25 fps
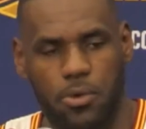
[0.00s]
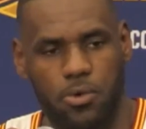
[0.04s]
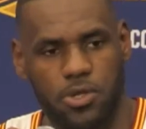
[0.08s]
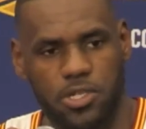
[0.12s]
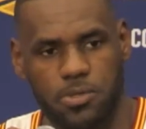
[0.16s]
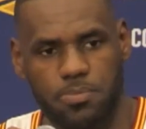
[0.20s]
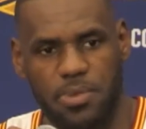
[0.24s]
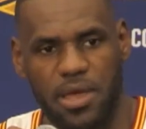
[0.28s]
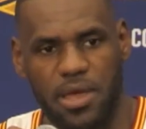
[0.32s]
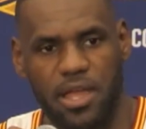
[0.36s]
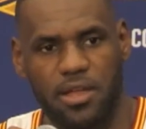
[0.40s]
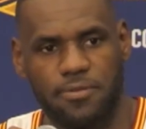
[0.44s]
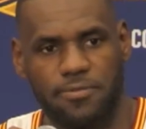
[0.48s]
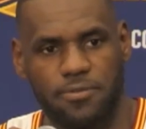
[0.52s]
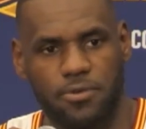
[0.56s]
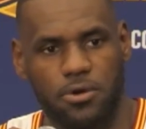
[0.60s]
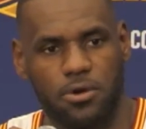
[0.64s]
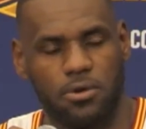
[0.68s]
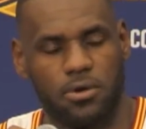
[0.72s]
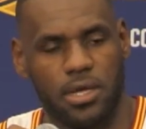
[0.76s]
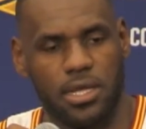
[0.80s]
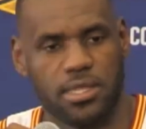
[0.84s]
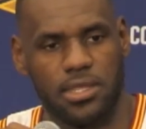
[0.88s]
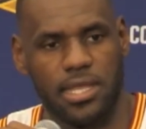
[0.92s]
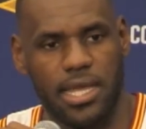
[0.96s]
Pero estos
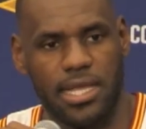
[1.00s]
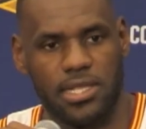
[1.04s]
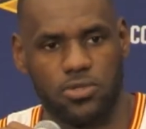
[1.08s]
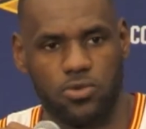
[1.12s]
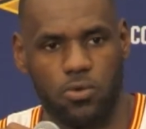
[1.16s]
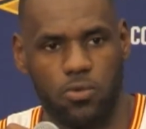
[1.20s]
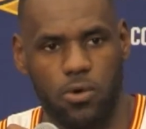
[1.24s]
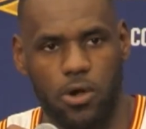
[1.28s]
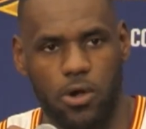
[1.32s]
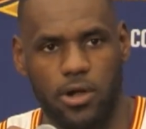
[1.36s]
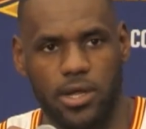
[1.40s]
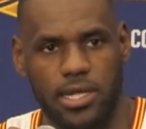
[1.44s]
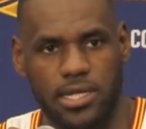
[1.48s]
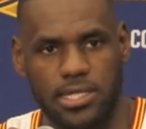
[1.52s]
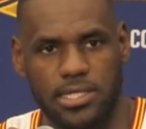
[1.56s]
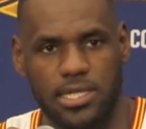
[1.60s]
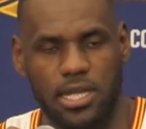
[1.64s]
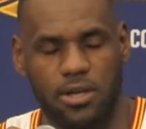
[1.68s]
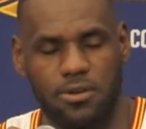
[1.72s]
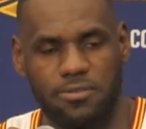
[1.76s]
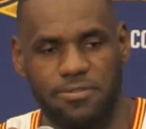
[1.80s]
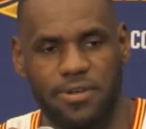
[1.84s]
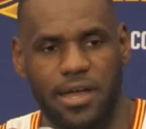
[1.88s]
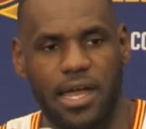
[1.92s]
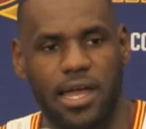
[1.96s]
videos siguen
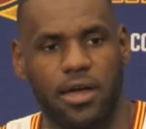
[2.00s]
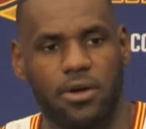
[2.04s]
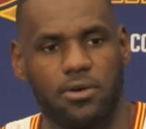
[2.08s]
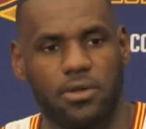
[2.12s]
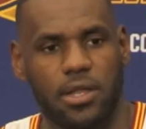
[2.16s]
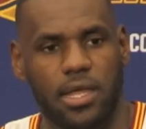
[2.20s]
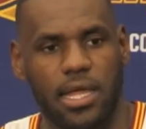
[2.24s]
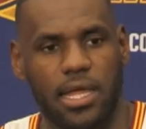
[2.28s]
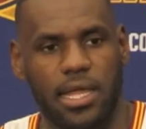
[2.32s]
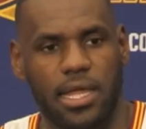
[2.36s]
apareciendo.